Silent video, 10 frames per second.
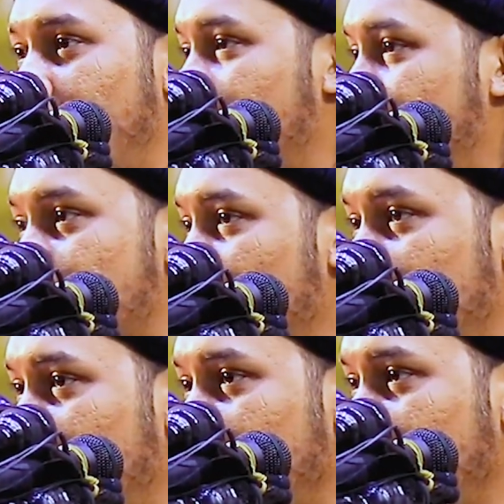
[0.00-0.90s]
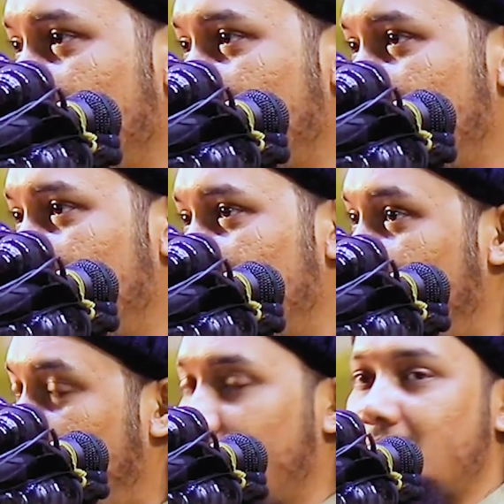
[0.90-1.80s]
এ কাজ করবেন না
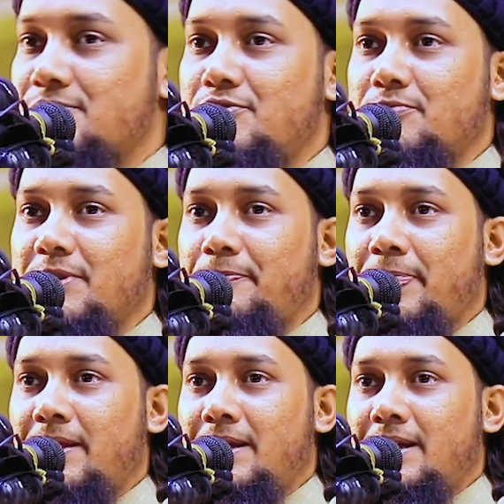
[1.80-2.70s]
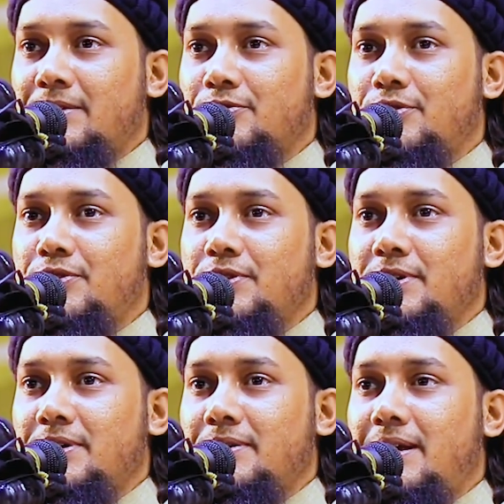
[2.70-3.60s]
এই কাজ করবেন তো
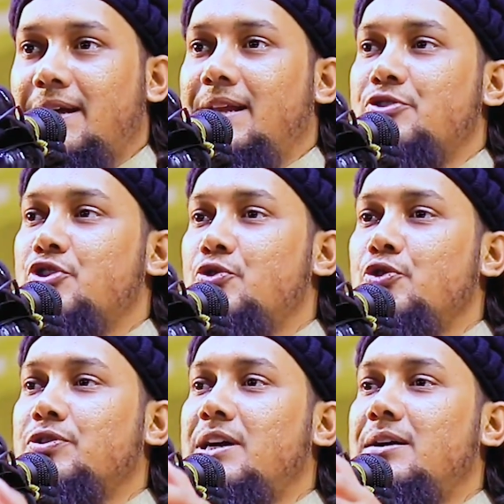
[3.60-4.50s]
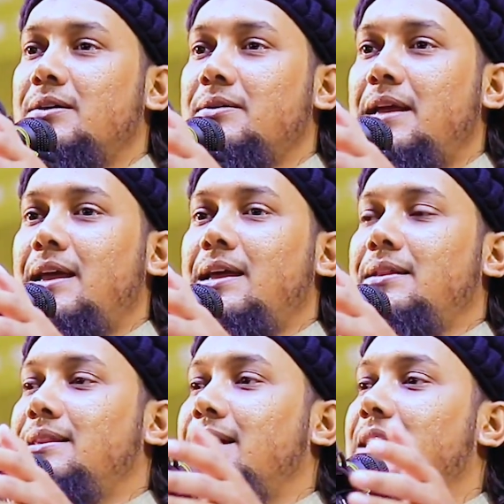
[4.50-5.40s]
এখানে যৌনতা
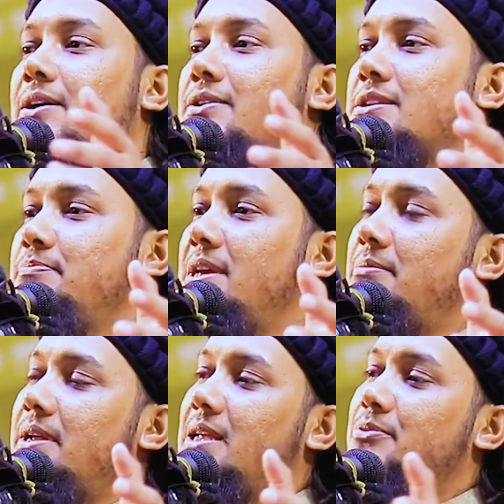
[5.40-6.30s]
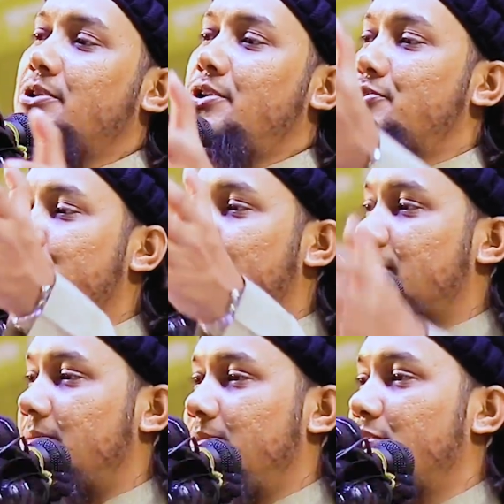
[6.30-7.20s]
দিয়ে দেওয়া হয়েছে বিয়ে মানেই মনে হয়
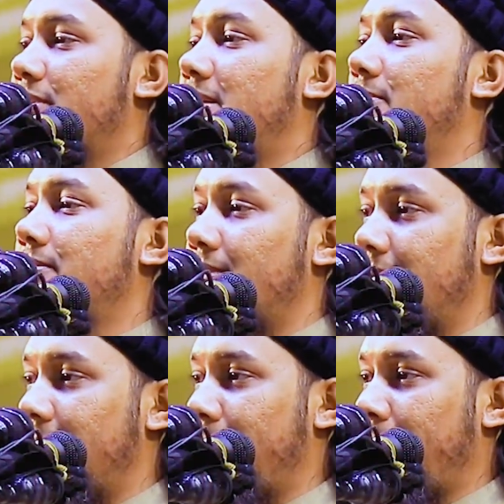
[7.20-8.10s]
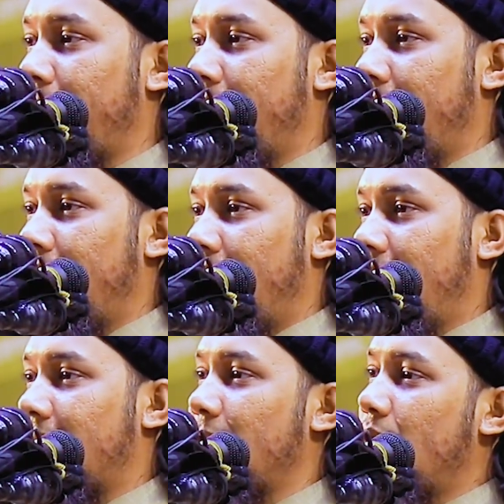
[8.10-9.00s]
যৌনতা বিষয়টা এমন নয়
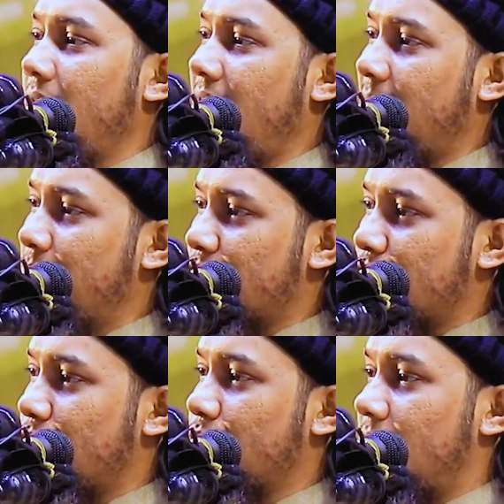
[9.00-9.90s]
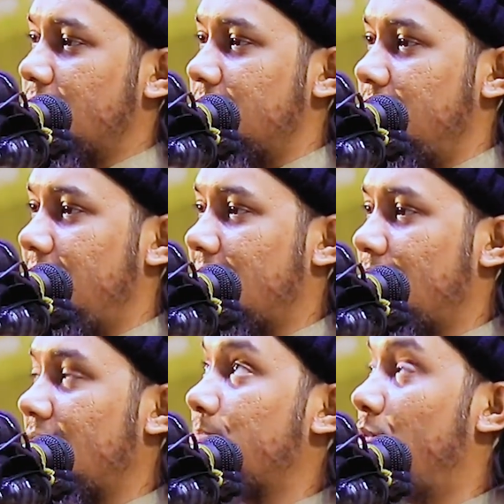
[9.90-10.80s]
এখানে অনেক বিষয় জড়িত আছে এই
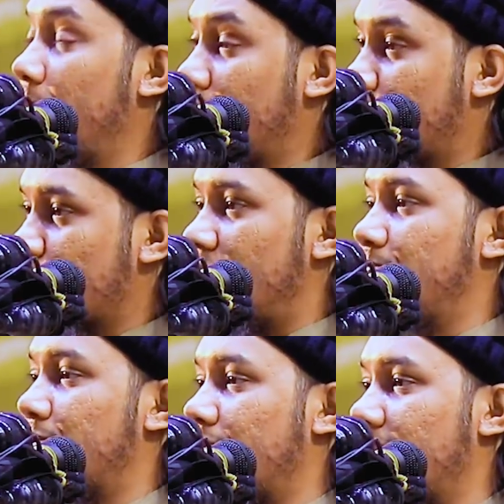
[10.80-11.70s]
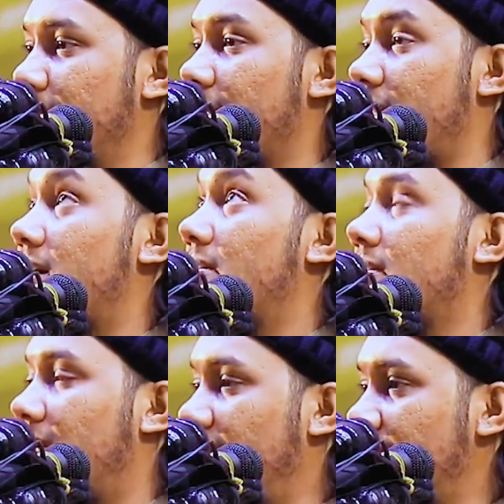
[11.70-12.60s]
কারণে এটা পবিত্র সম্পর্ক এটা
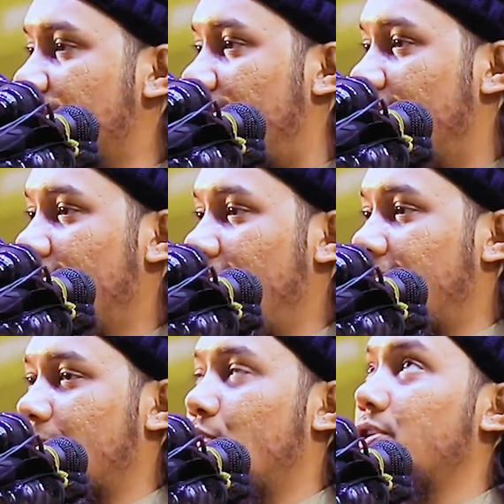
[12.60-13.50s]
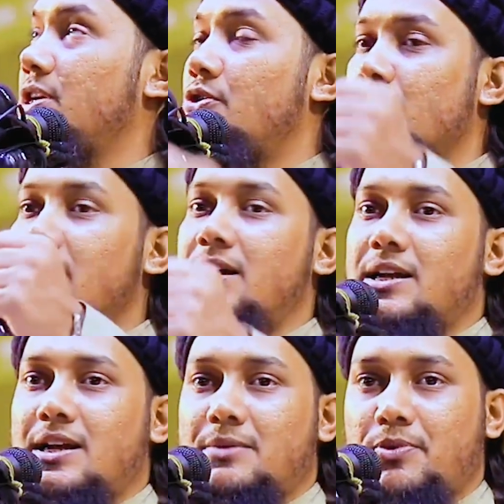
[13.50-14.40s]
মিসাখন গলিজ এটা কঠিন অঙ্গীকার
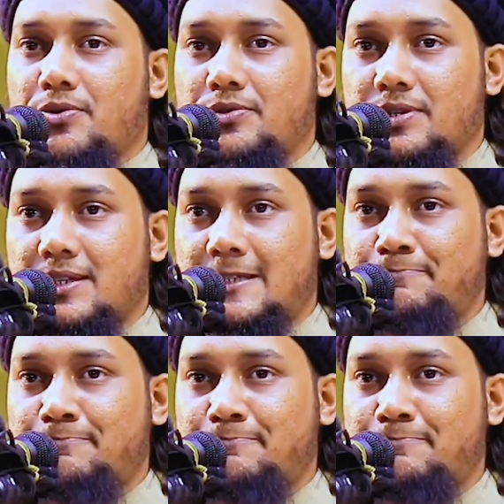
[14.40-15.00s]
আল্লাহর পক্ষ থেকে